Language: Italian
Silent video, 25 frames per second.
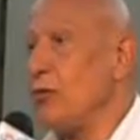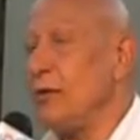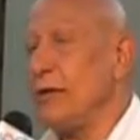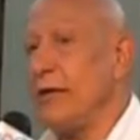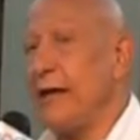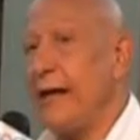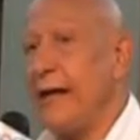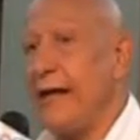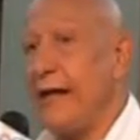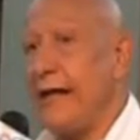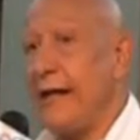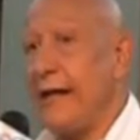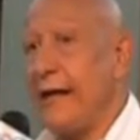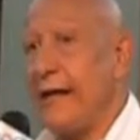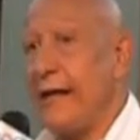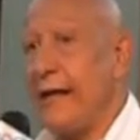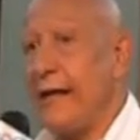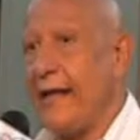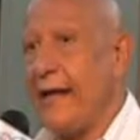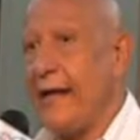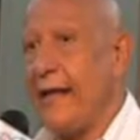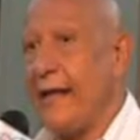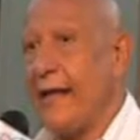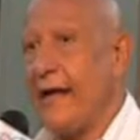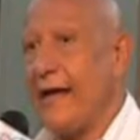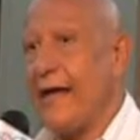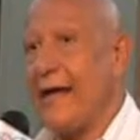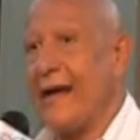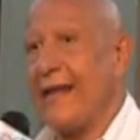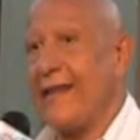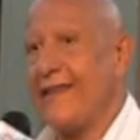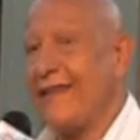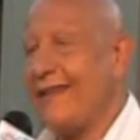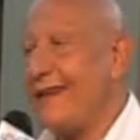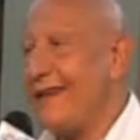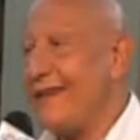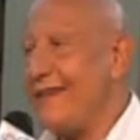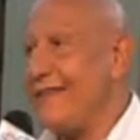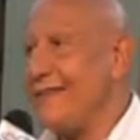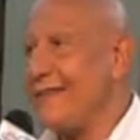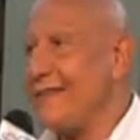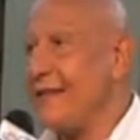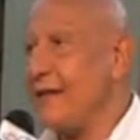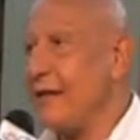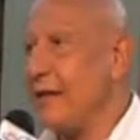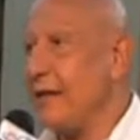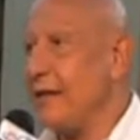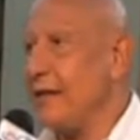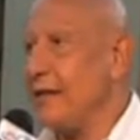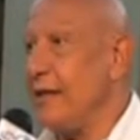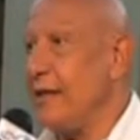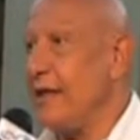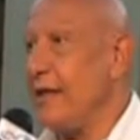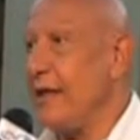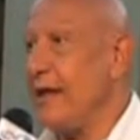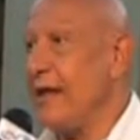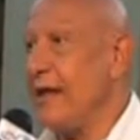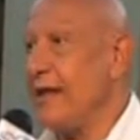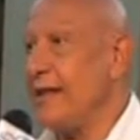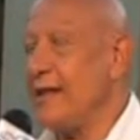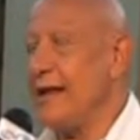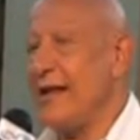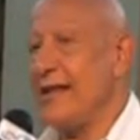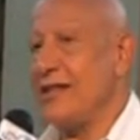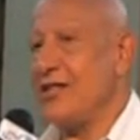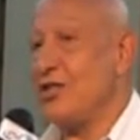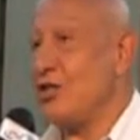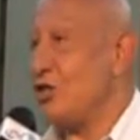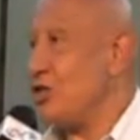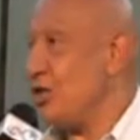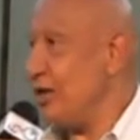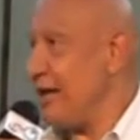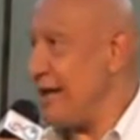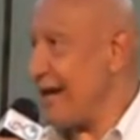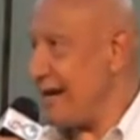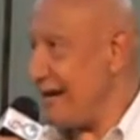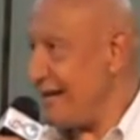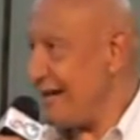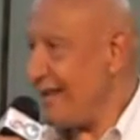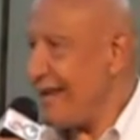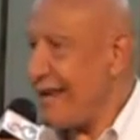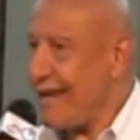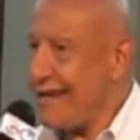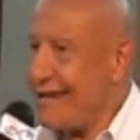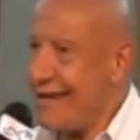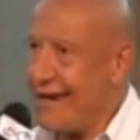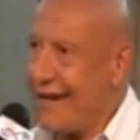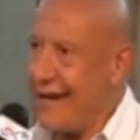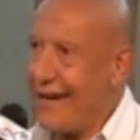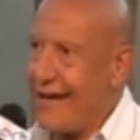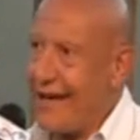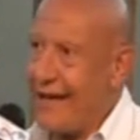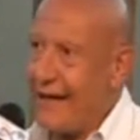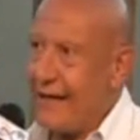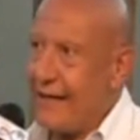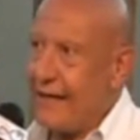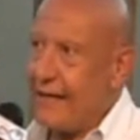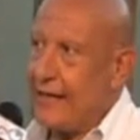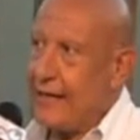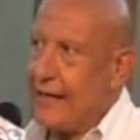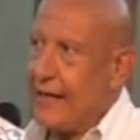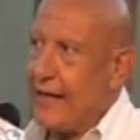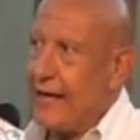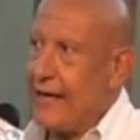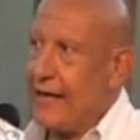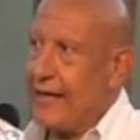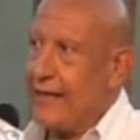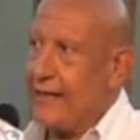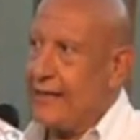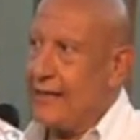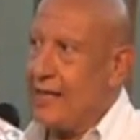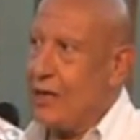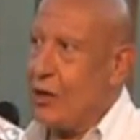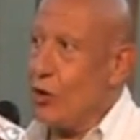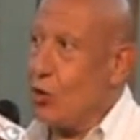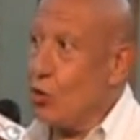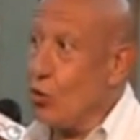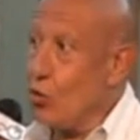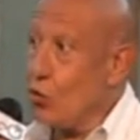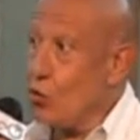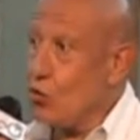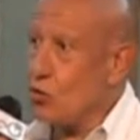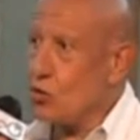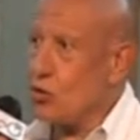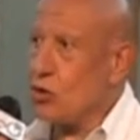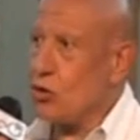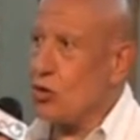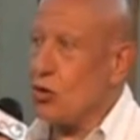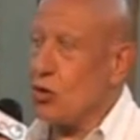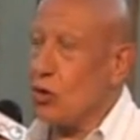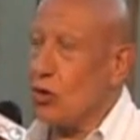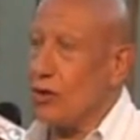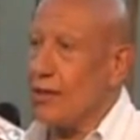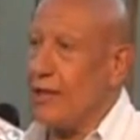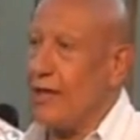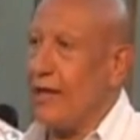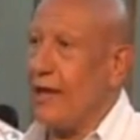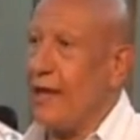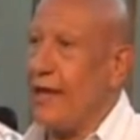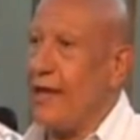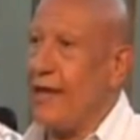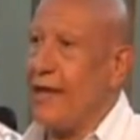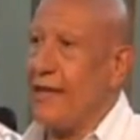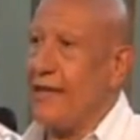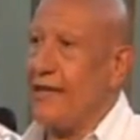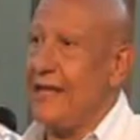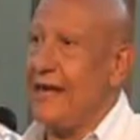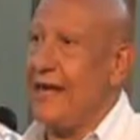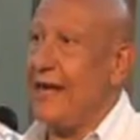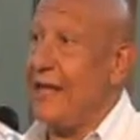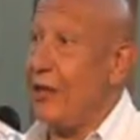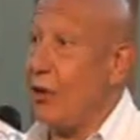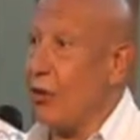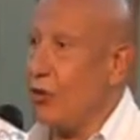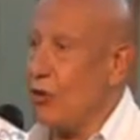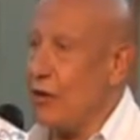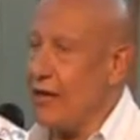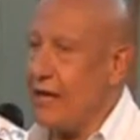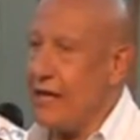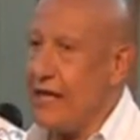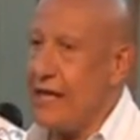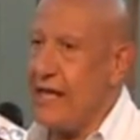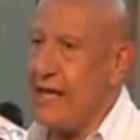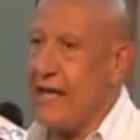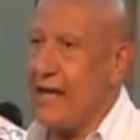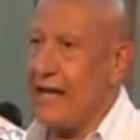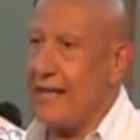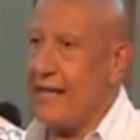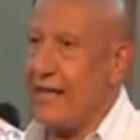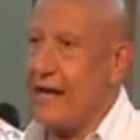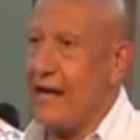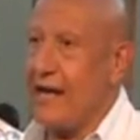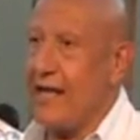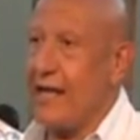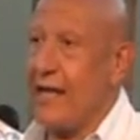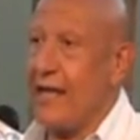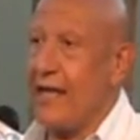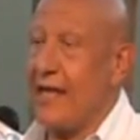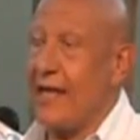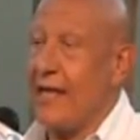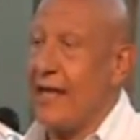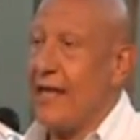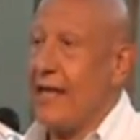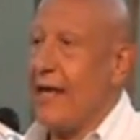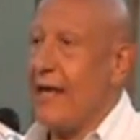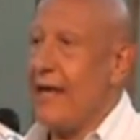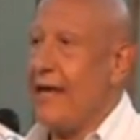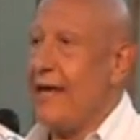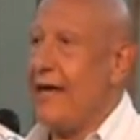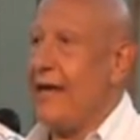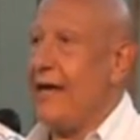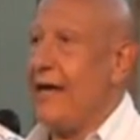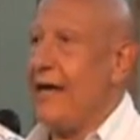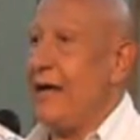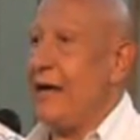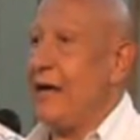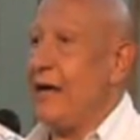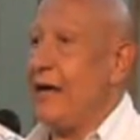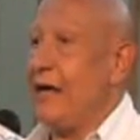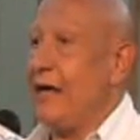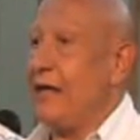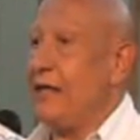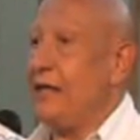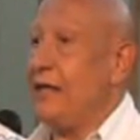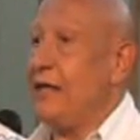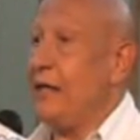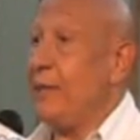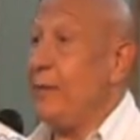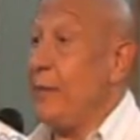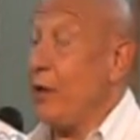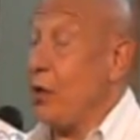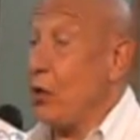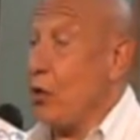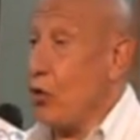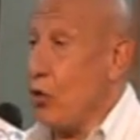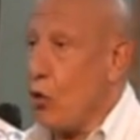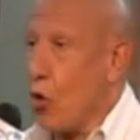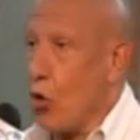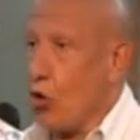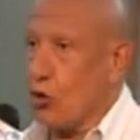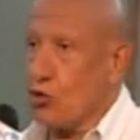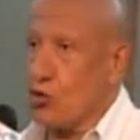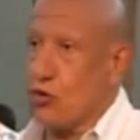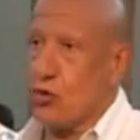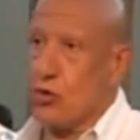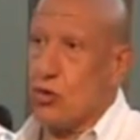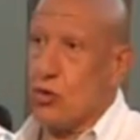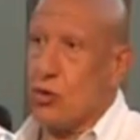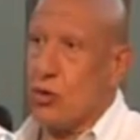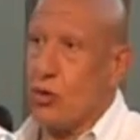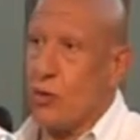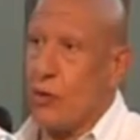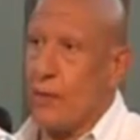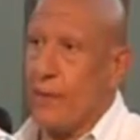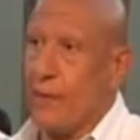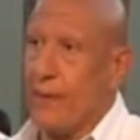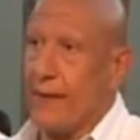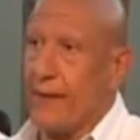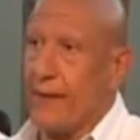tutte le, le, le caratteristiche del, della sicilianità, della, eh, del gusto, del, dell'ironia, del eh, tipico nostro,